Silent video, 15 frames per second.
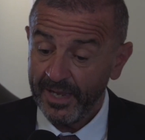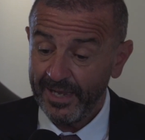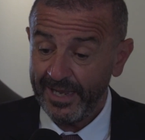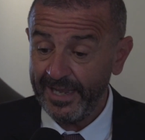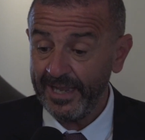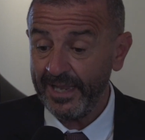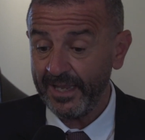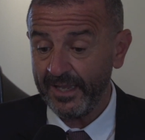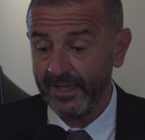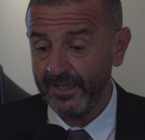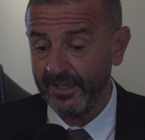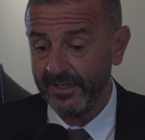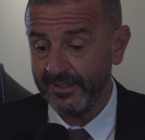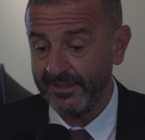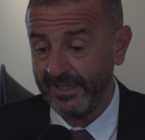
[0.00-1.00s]
e
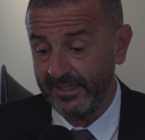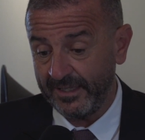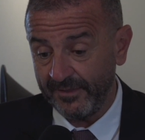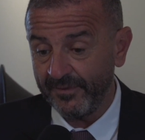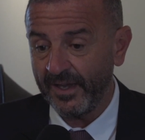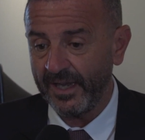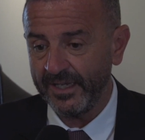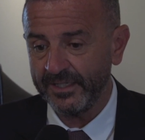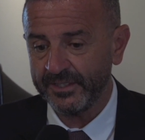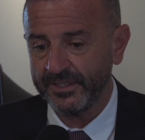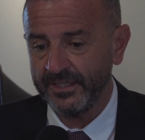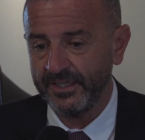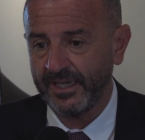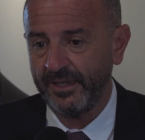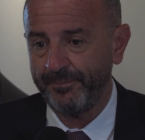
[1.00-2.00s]
eh, dei
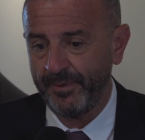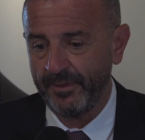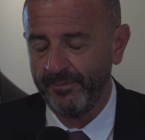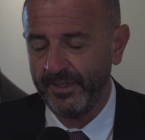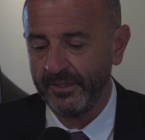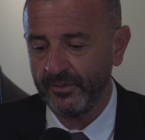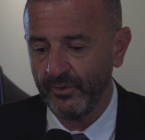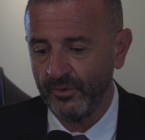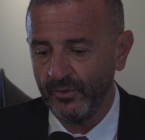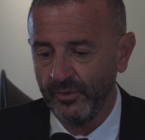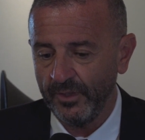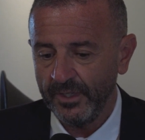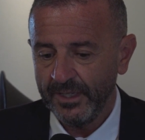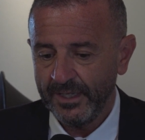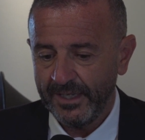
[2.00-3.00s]
device che
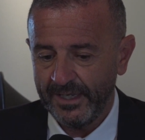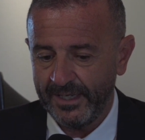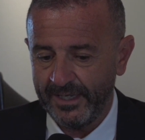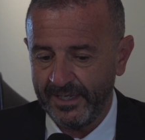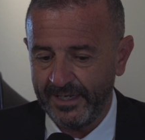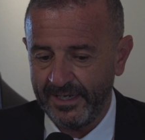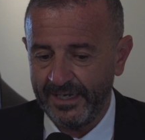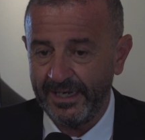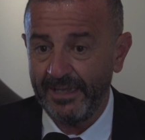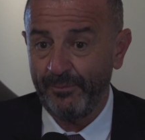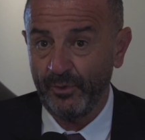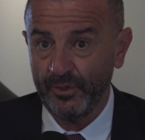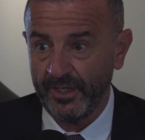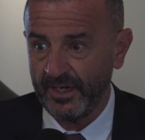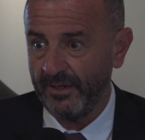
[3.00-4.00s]
permettono eh,
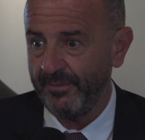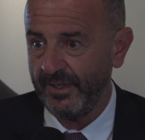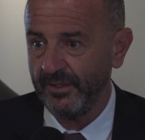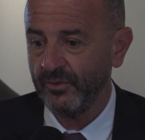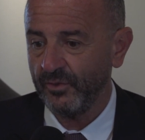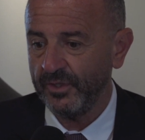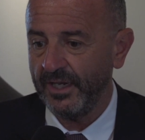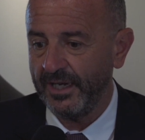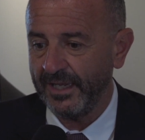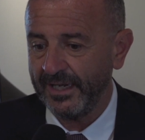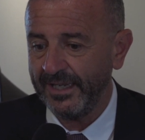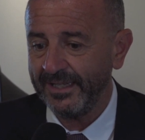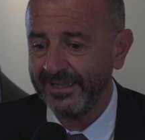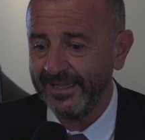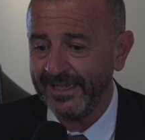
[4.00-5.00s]
l'ammodernamento della
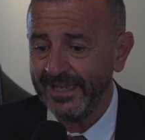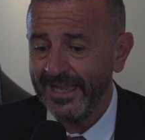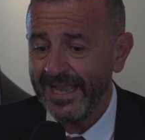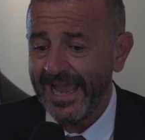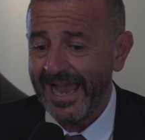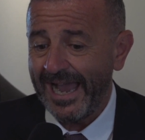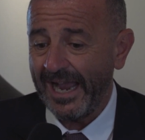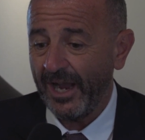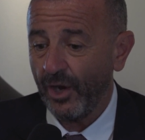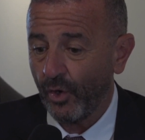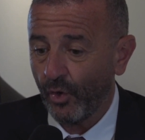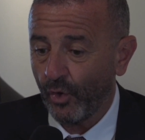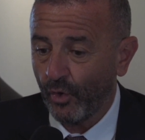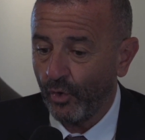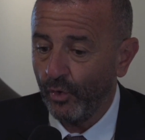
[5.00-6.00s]
rete
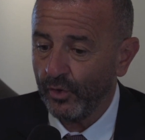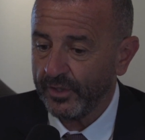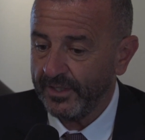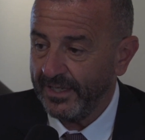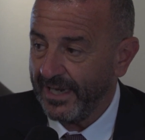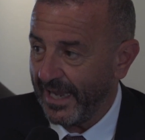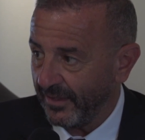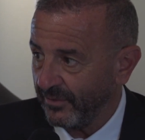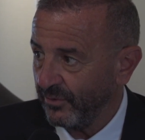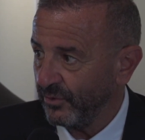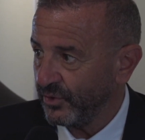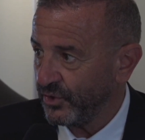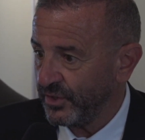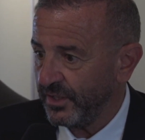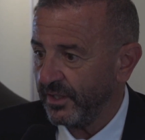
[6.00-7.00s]

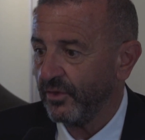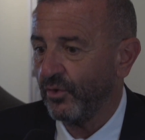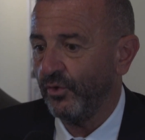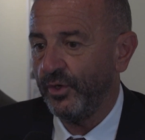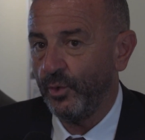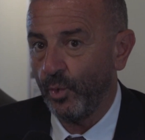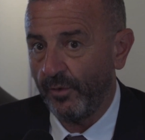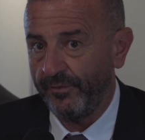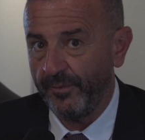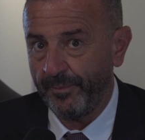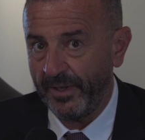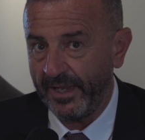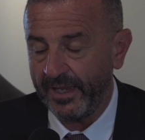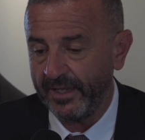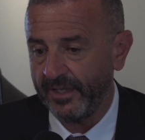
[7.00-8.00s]
coordinandoci con i nuovi
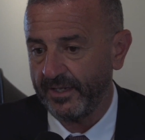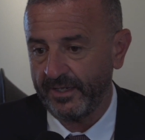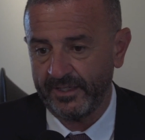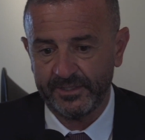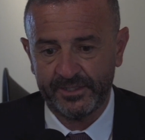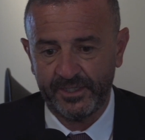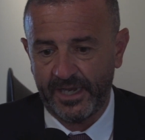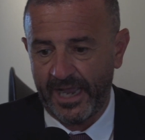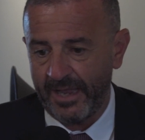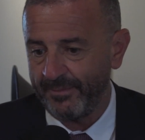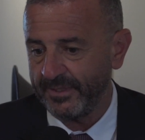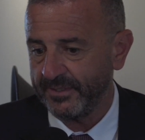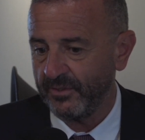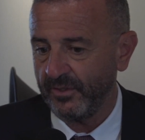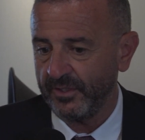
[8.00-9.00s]
player, che sia
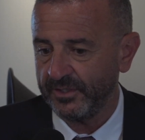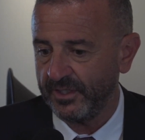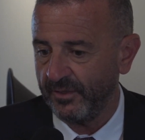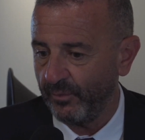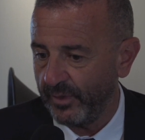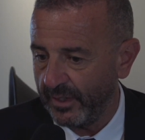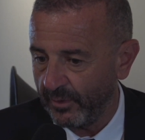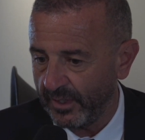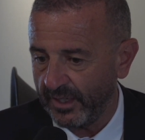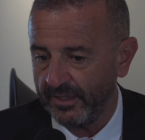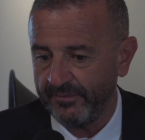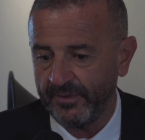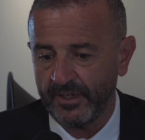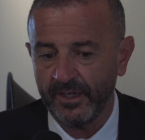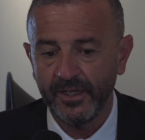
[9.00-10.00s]
Amazon, che sia
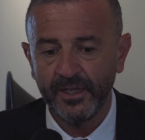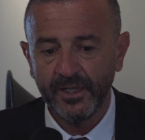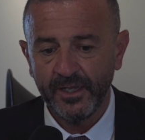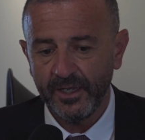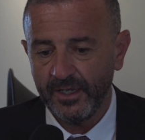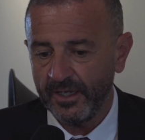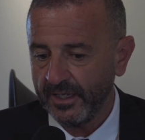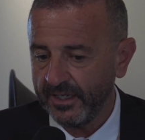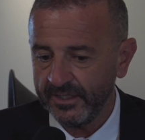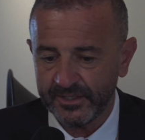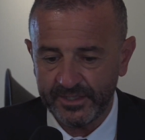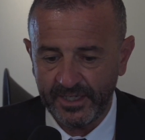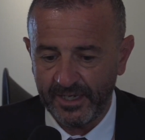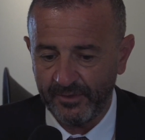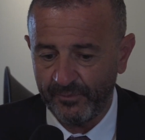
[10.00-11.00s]
VMware, eh, che
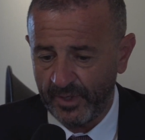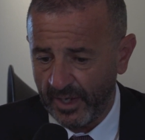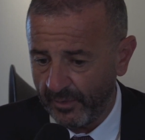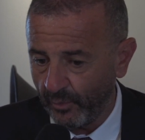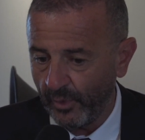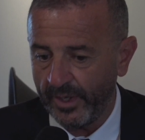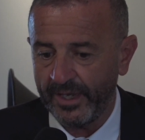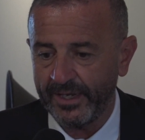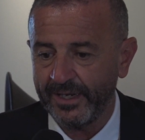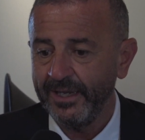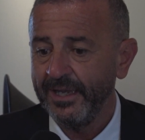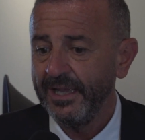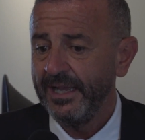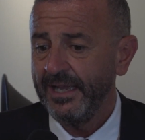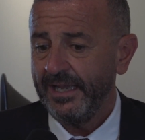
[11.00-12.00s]
sia VMware,
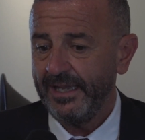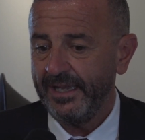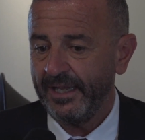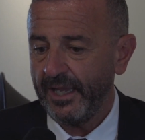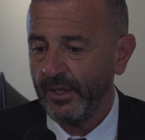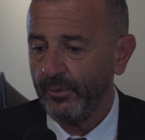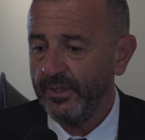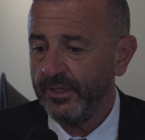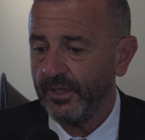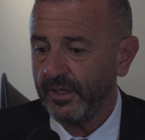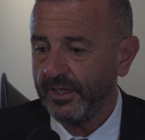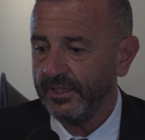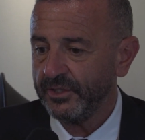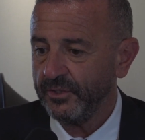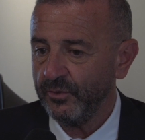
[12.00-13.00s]
eh, e quindi
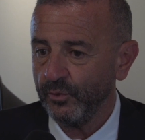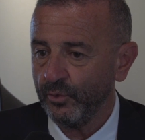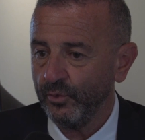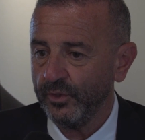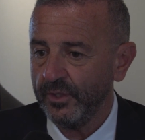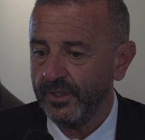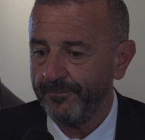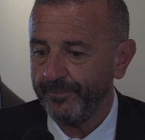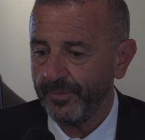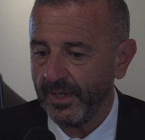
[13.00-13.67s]
che siano tutti